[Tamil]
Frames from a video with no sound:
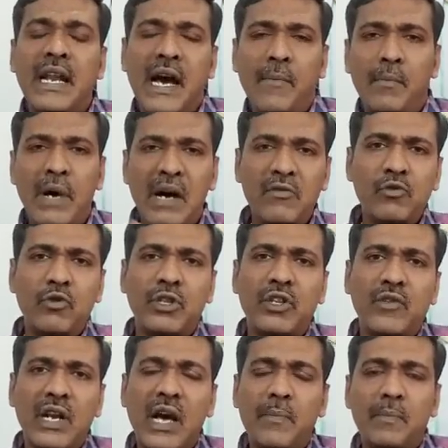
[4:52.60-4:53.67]
இல்லை அம்மாவும்
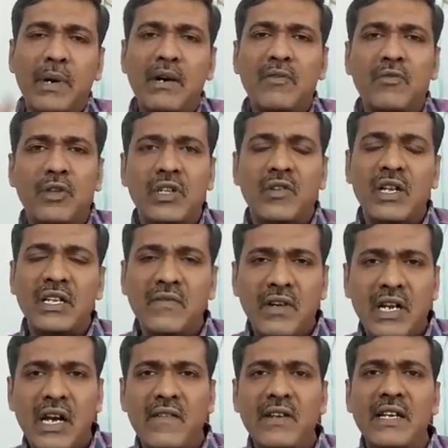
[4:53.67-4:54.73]
உதவலை அப்பாவும் உதவலை
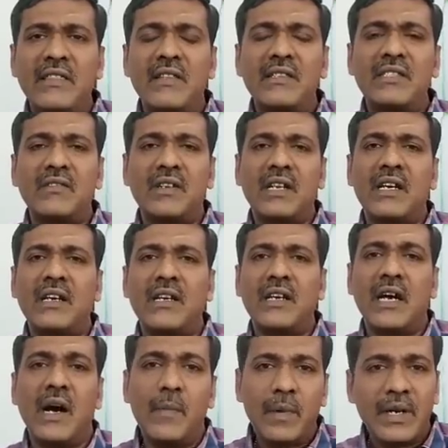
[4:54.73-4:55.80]
இவராகவே எந்திரிச்சு வராரு
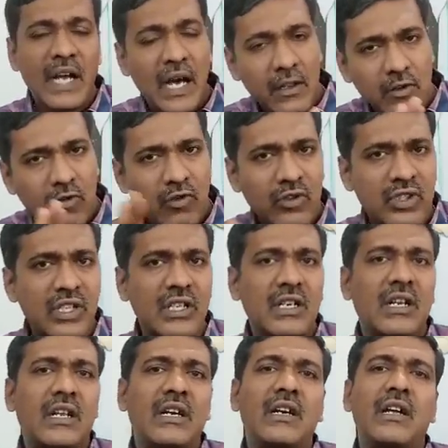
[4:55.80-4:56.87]
அப்படின்னா அதுக்கு ஒரு சில
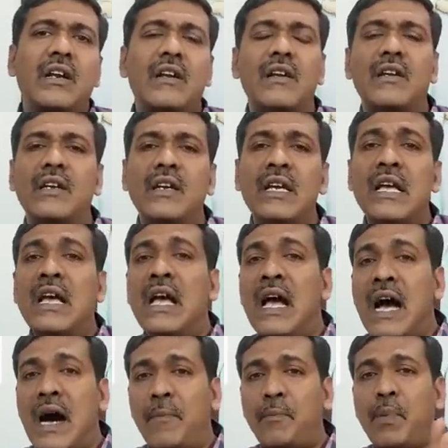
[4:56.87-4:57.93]
கிரகங்கள் இருக்குது
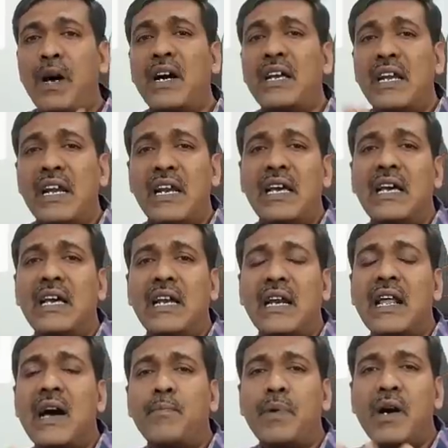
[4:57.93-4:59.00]
அப்பா இல்லை
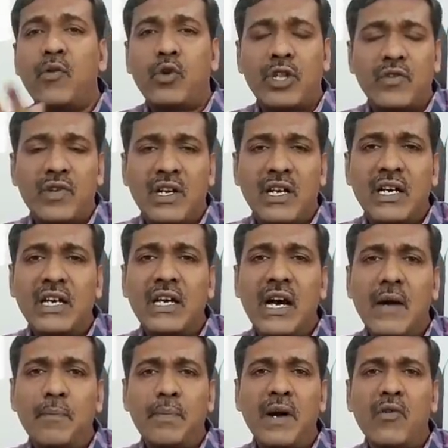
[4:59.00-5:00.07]
இல்லைனா அப்பா உதவலை
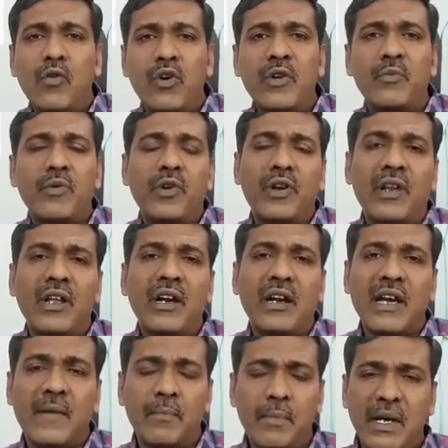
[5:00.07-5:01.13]
அப்பா ஓடி போயிடுறாரு
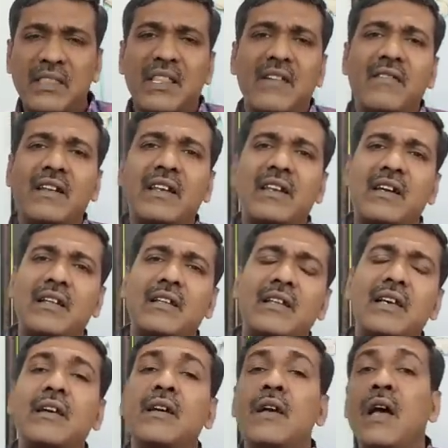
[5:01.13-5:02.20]
ஆனால் அப்பா
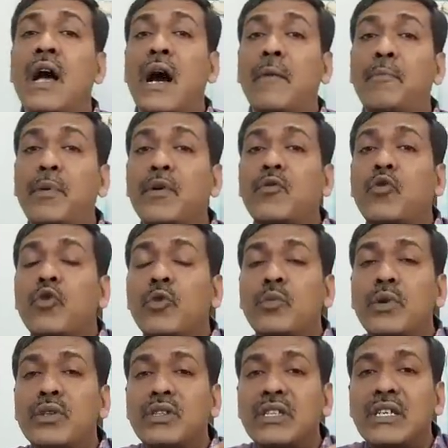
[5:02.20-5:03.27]
தவறிடுறாரு அப்போ
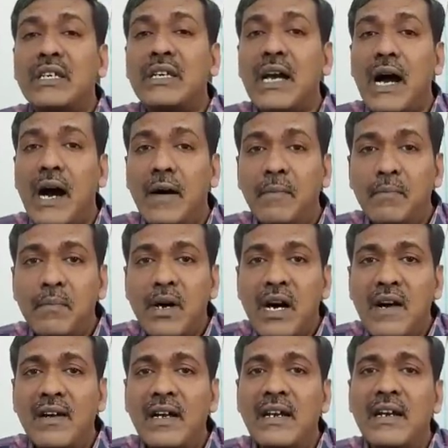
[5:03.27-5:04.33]
குடும்பத்தை அம்மா